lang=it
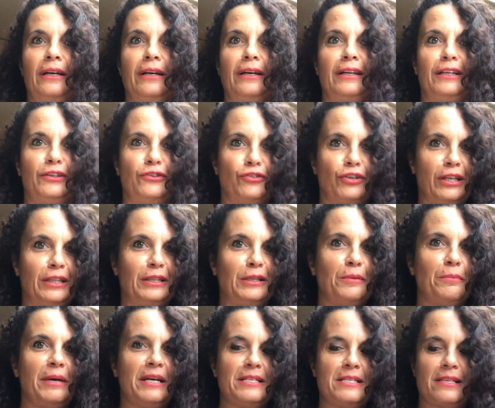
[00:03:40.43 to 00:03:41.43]
ricette
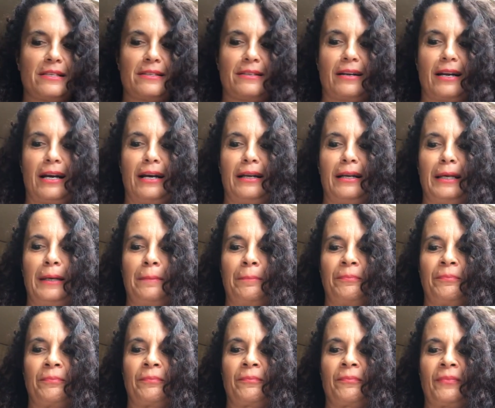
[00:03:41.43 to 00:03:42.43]
ben strane.
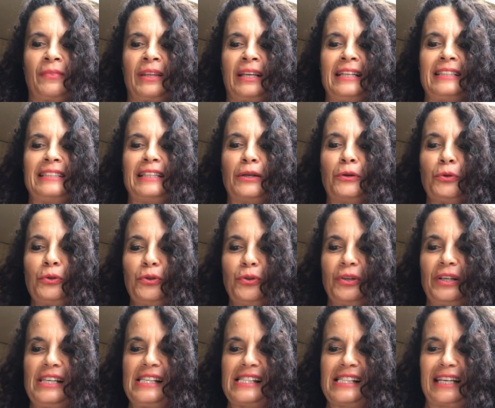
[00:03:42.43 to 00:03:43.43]
Secondo
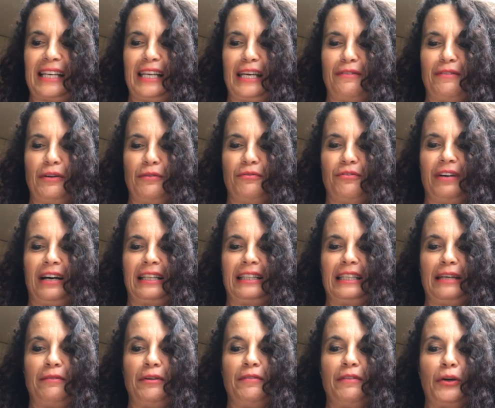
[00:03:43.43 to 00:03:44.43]
chi scrive,
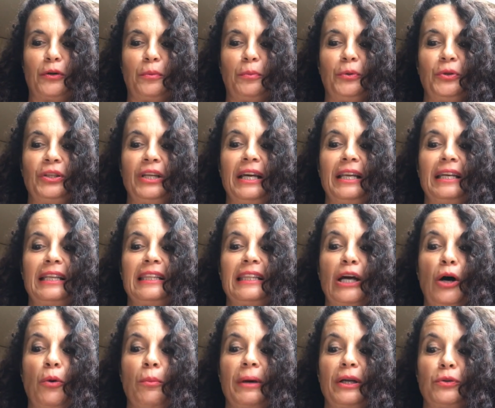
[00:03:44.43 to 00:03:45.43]
infatti, avevano poteri
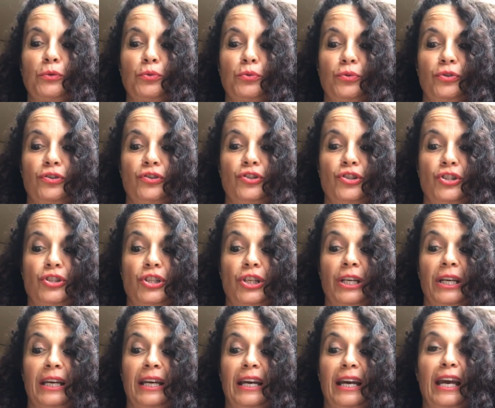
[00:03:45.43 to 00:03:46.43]
taumaturgici
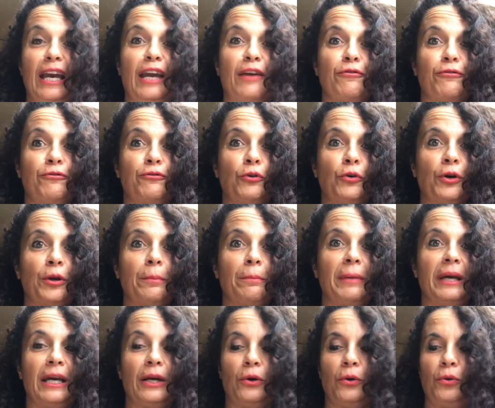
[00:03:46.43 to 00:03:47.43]
e
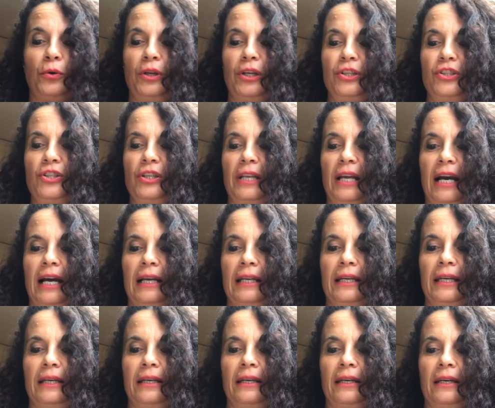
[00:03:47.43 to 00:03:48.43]
forme originali.
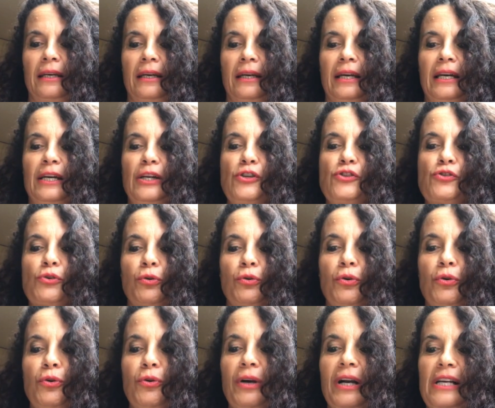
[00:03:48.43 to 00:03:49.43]
Sono
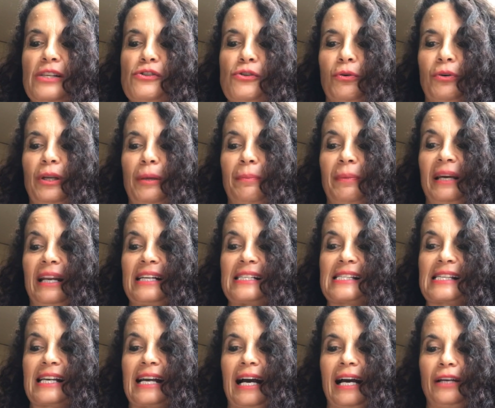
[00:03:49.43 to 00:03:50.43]
l'occasione per
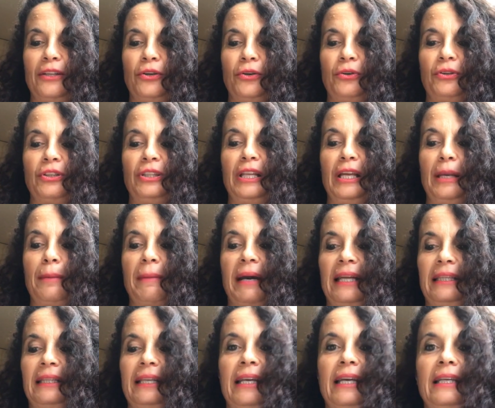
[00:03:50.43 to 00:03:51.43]
Ascanio di
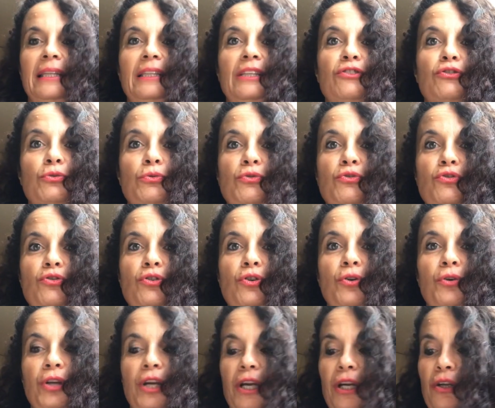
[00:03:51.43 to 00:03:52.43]
rimettere in
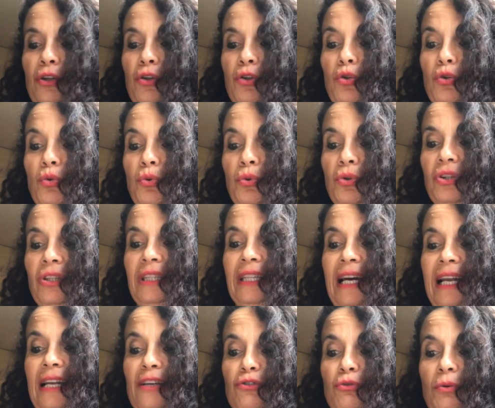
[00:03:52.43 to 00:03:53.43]
discussione tutta
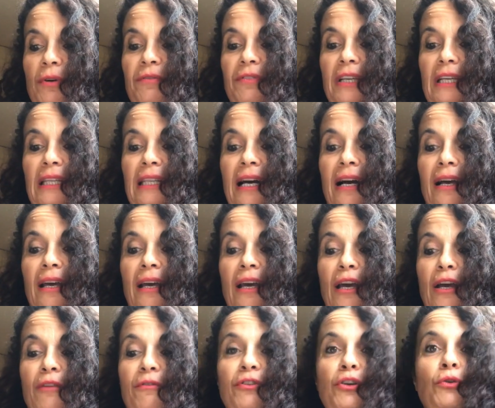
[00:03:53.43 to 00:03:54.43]
la sua vita,
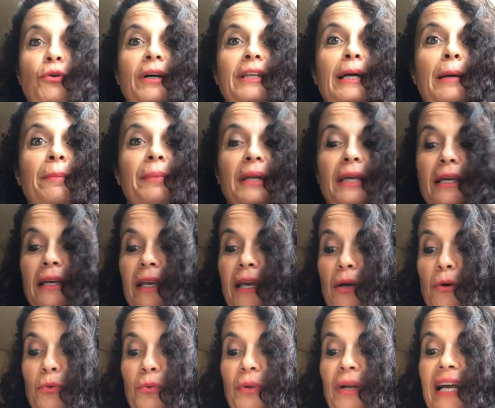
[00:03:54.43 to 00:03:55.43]
fino ad aprire
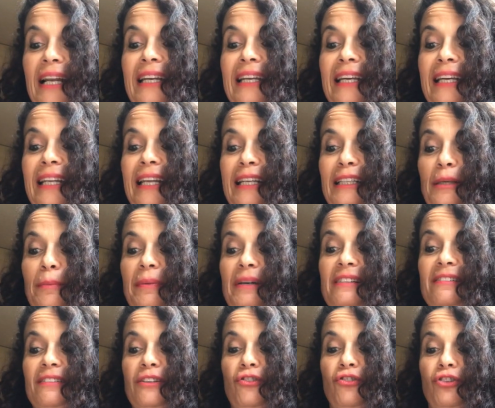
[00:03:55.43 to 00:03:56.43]
una linea di
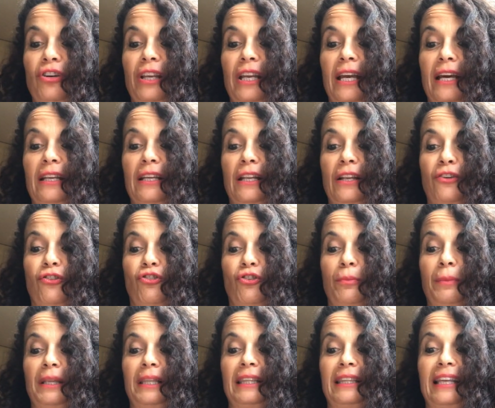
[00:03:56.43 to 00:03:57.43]
pasticceria
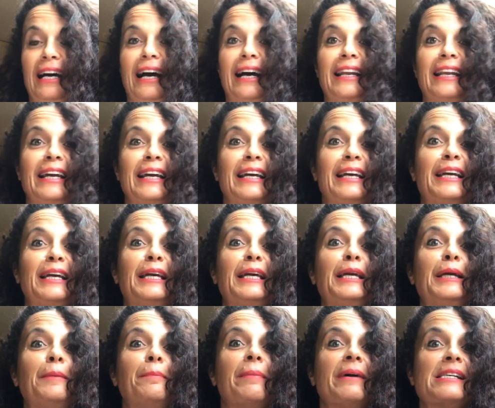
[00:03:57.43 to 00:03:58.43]
rinascimentale,
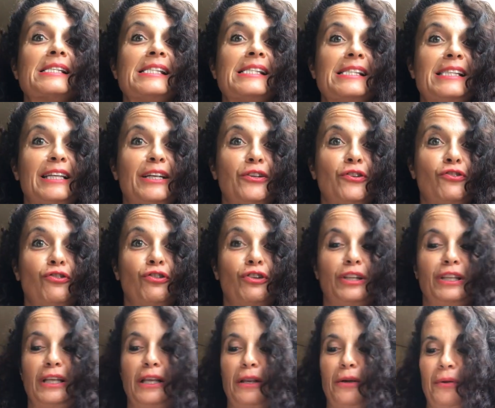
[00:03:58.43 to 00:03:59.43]
i pasticci
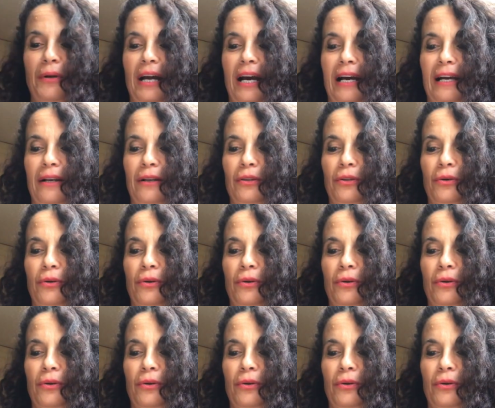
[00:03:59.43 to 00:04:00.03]
di Leonardo